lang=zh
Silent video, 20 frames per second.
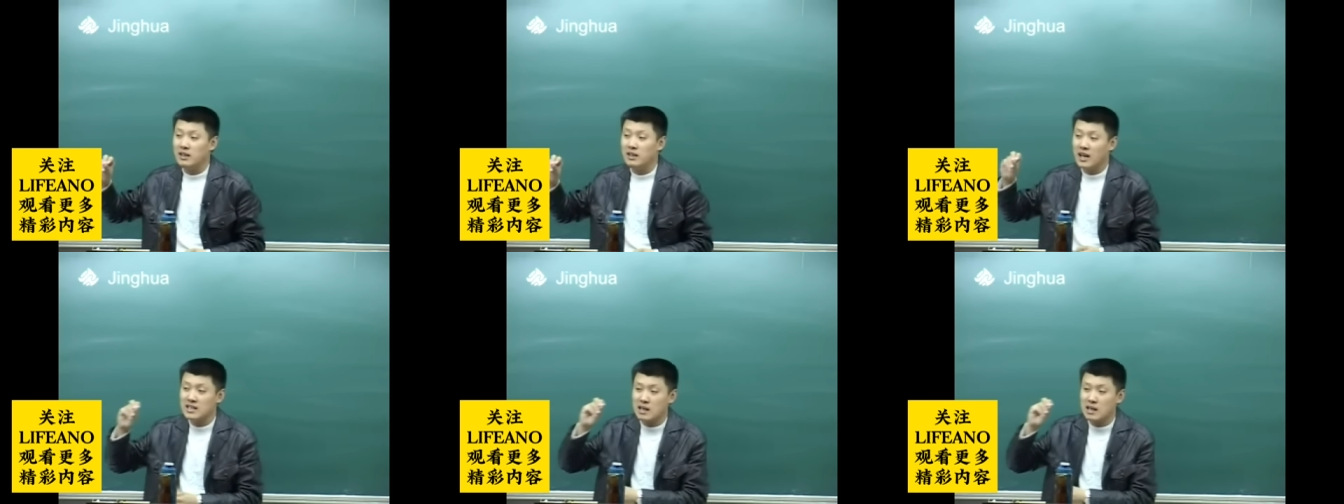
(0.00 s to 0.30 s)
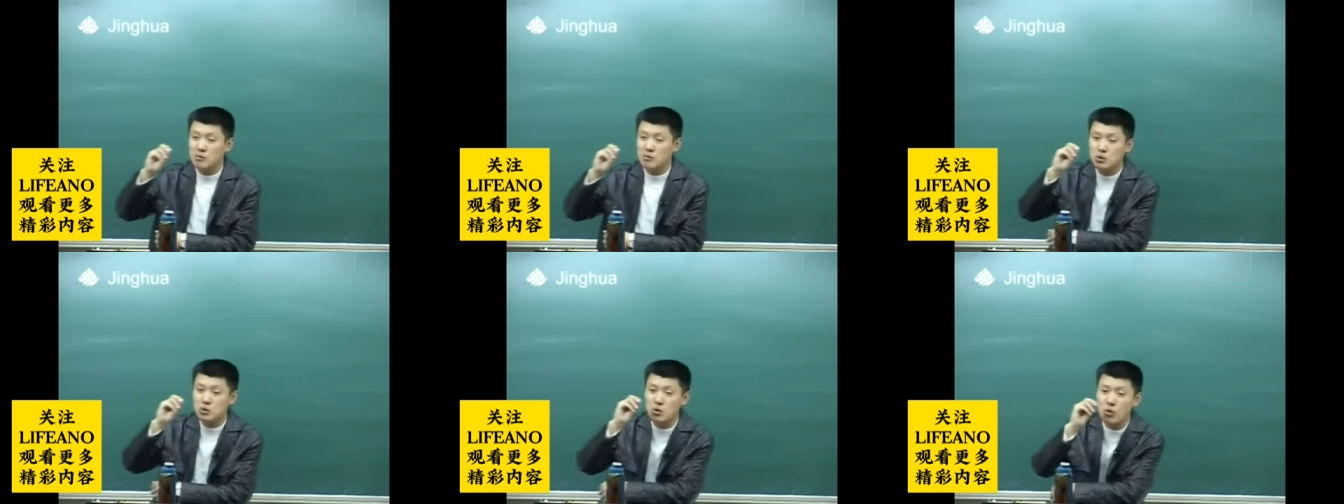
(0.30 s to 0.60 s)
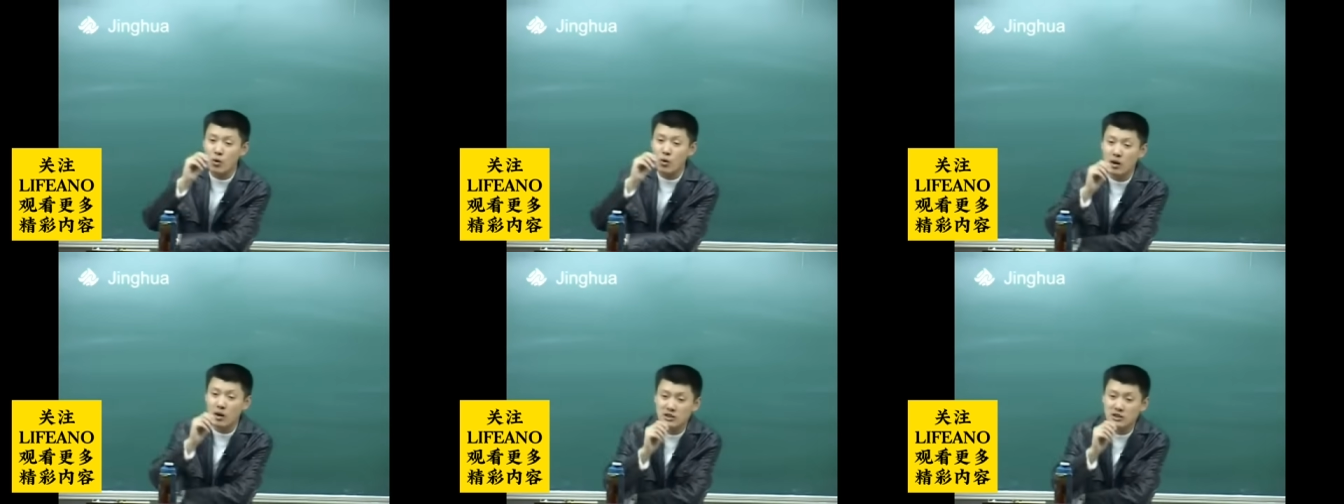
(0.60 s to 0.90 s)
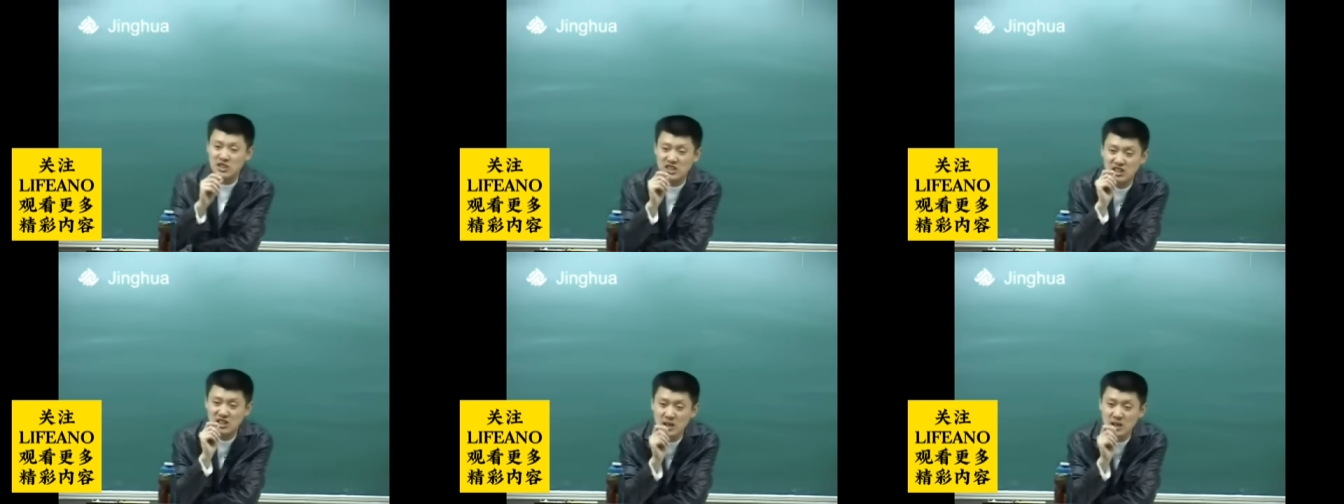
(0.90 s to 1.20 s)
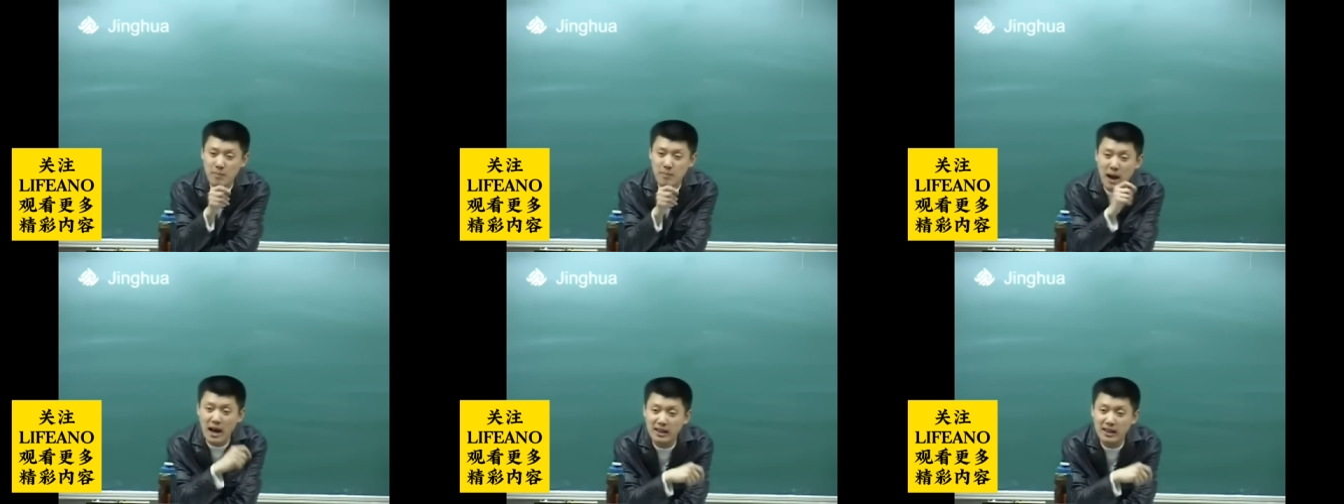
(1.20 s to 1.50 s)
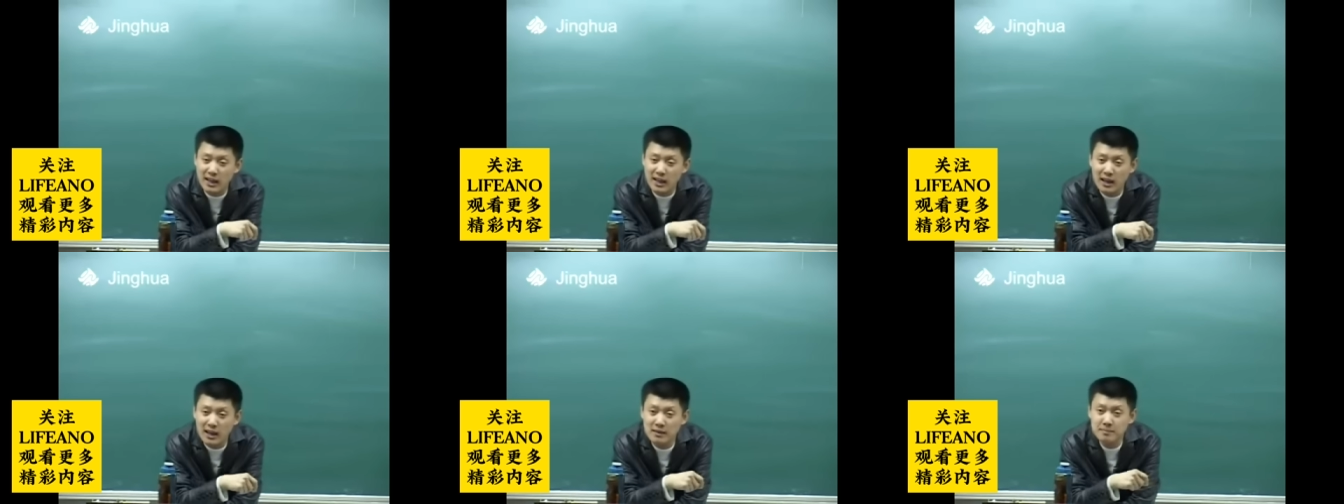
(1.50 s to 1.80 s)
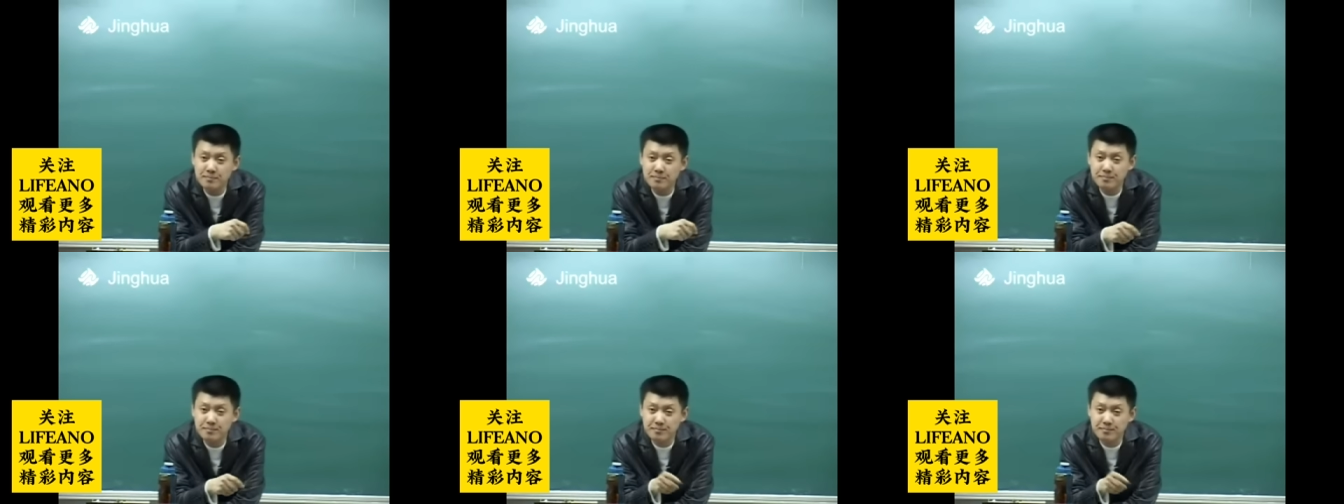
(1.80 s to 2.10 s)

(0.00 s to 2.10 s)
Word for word: 你看咱们中国七八年